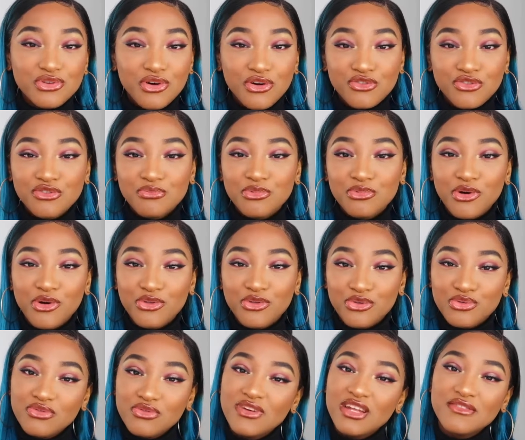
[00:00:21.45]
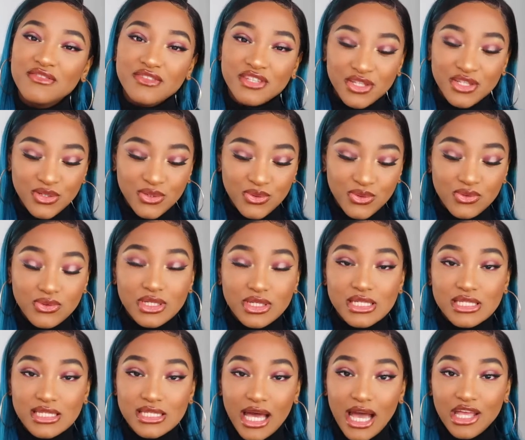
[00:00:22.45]
on se retrouve pour une nouvelle vidéo
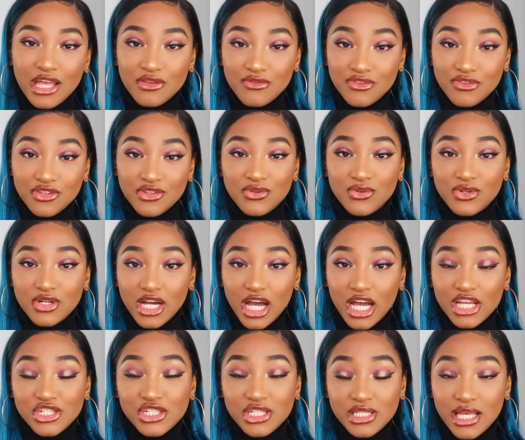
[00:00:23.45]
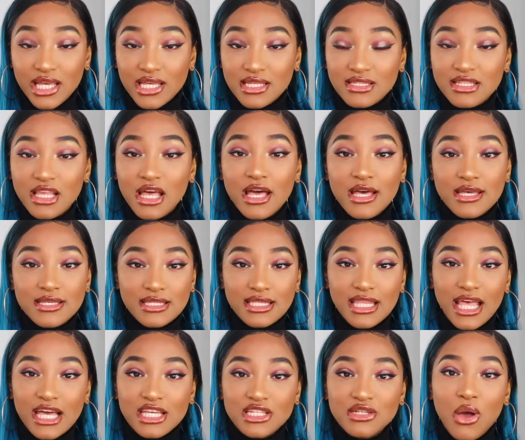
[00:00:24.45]
qui sera une vidéo crash test
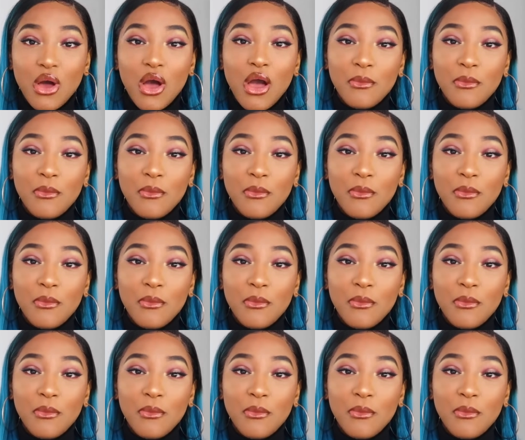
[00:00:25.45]
slash